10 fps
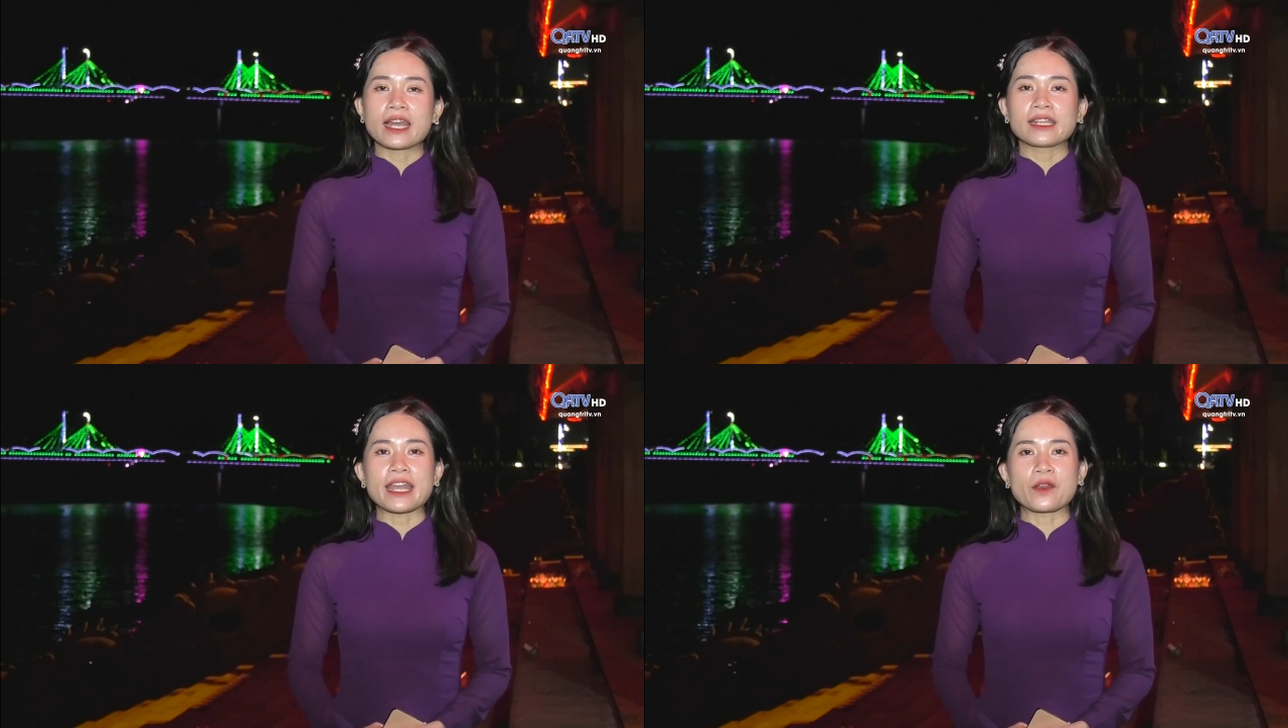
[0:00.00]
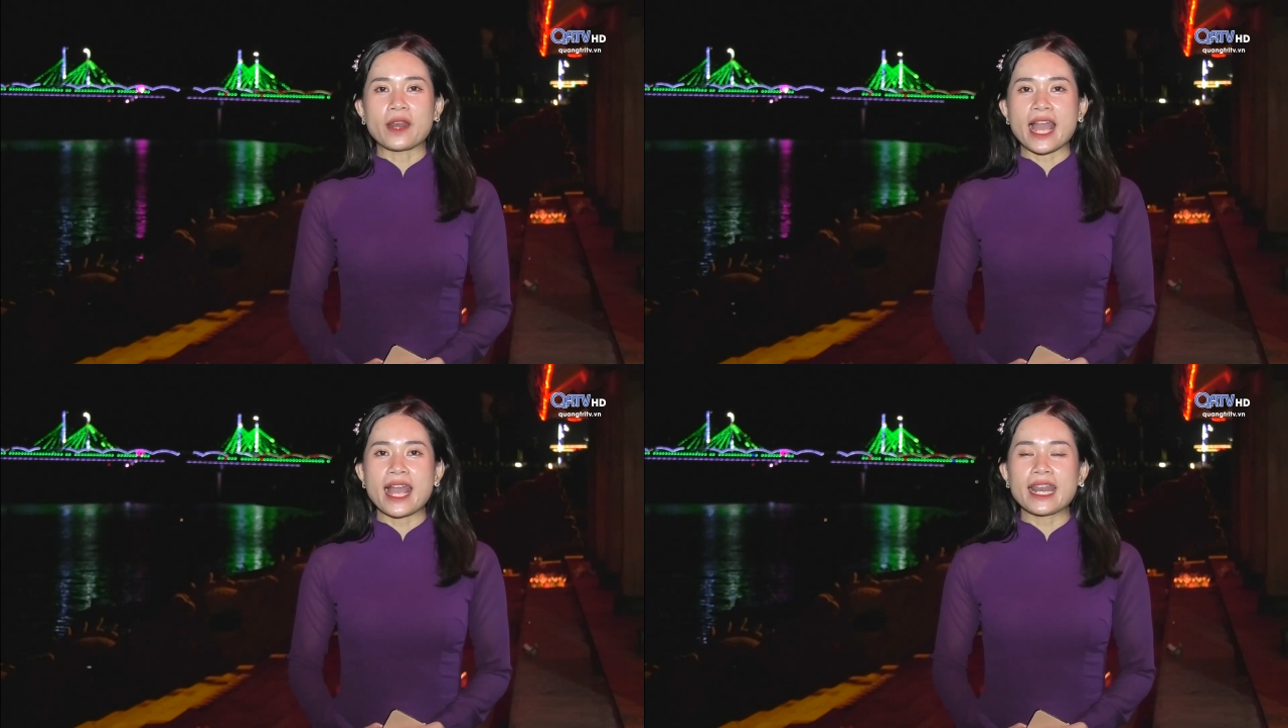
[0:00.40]
Đây có
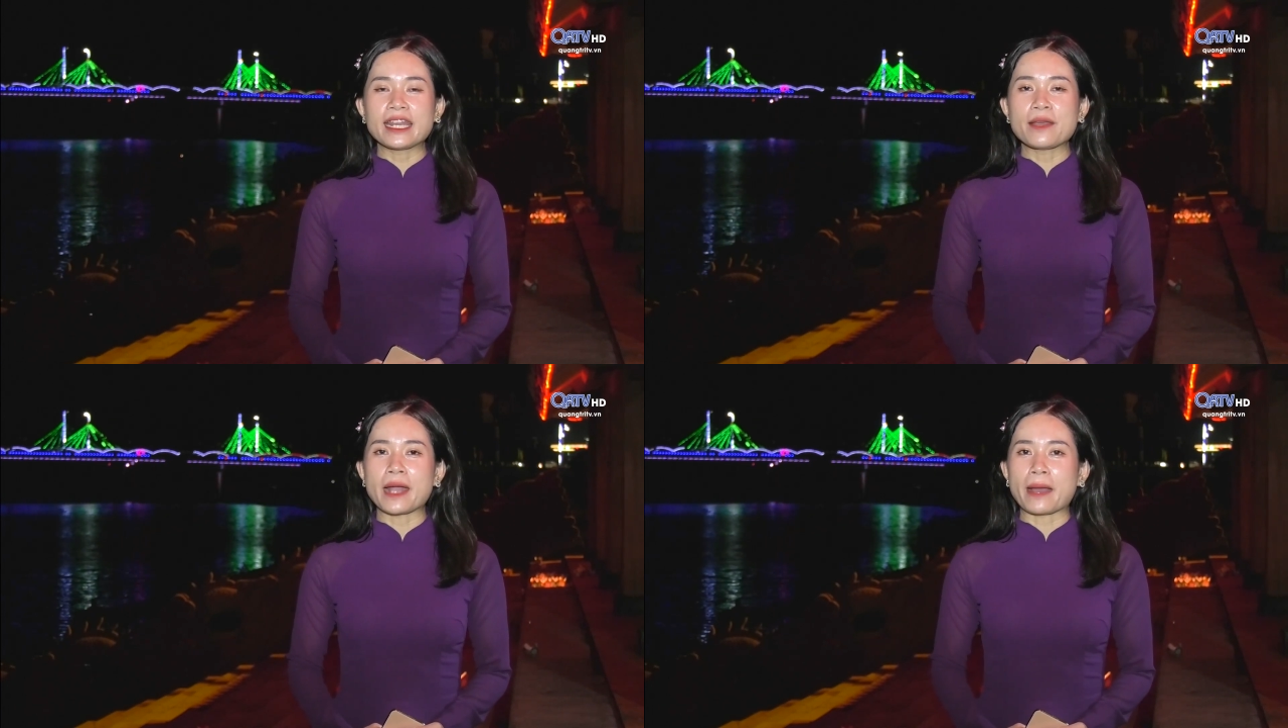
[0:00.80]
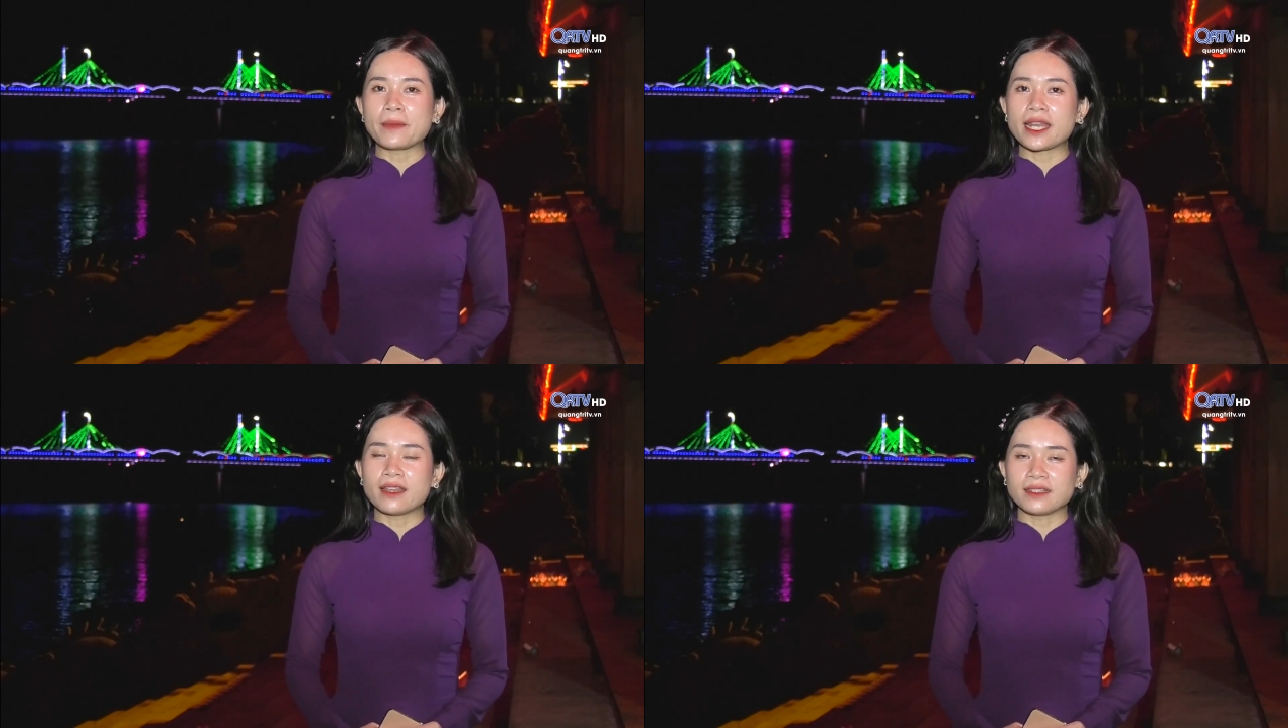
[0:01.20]
lẽ là điểm khác
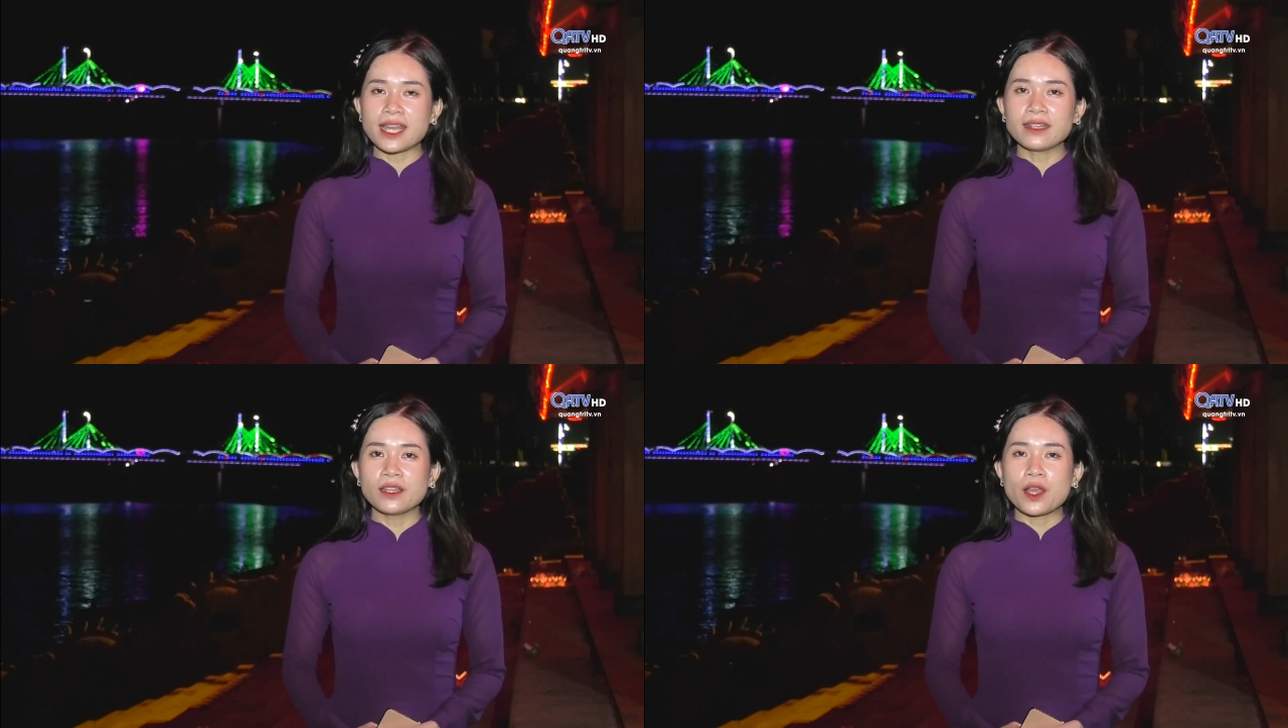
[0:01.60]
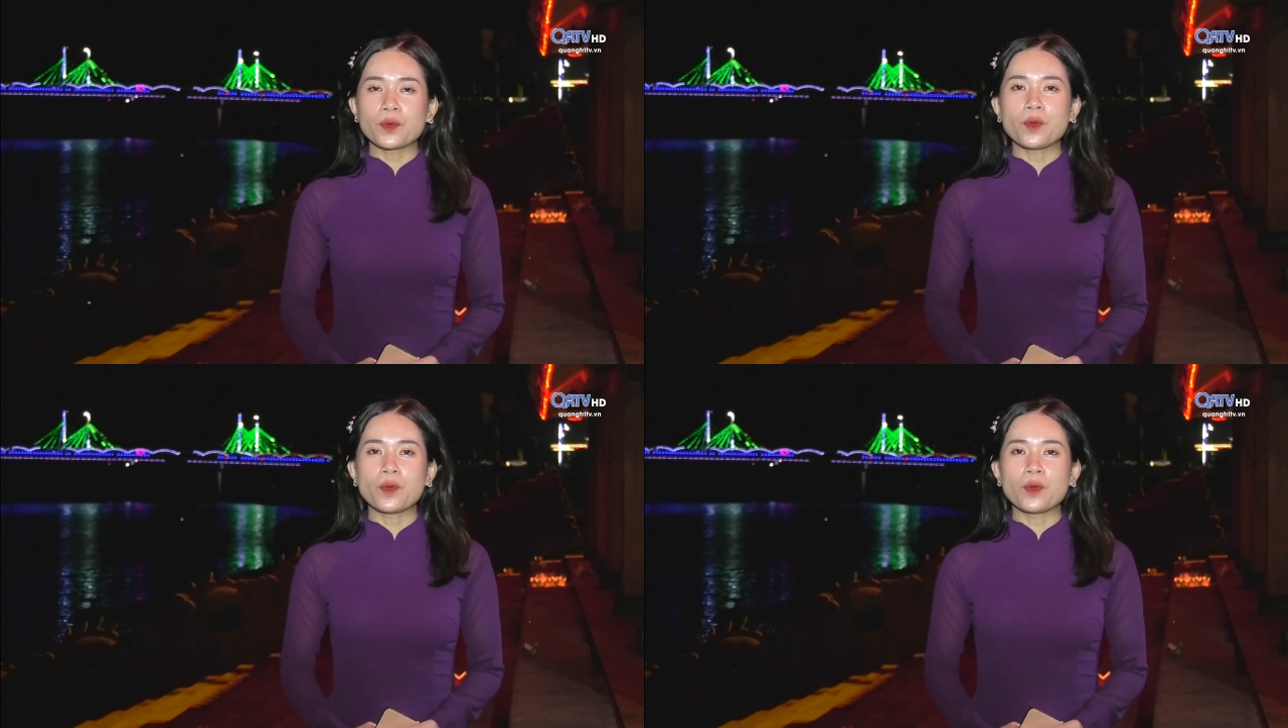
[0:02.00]
biệt lớn nhất